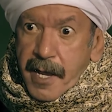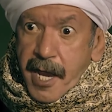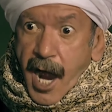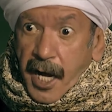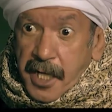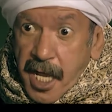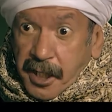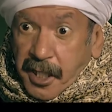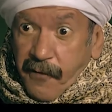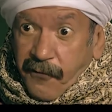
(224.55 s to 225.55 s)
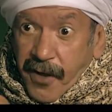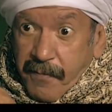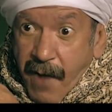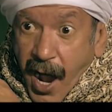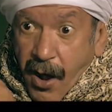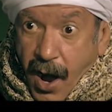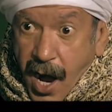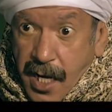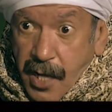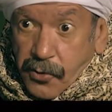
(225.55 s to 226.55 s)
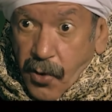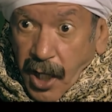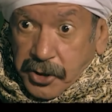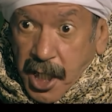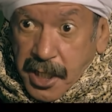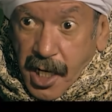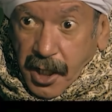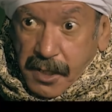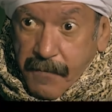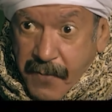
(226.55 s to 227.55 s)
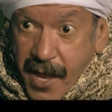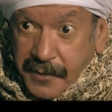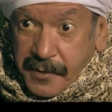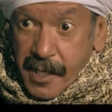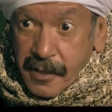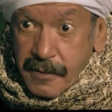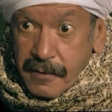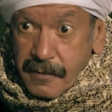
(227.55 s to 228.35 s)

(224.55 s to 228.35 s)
يعني يتفق مع ولده عشان يخرب بيتي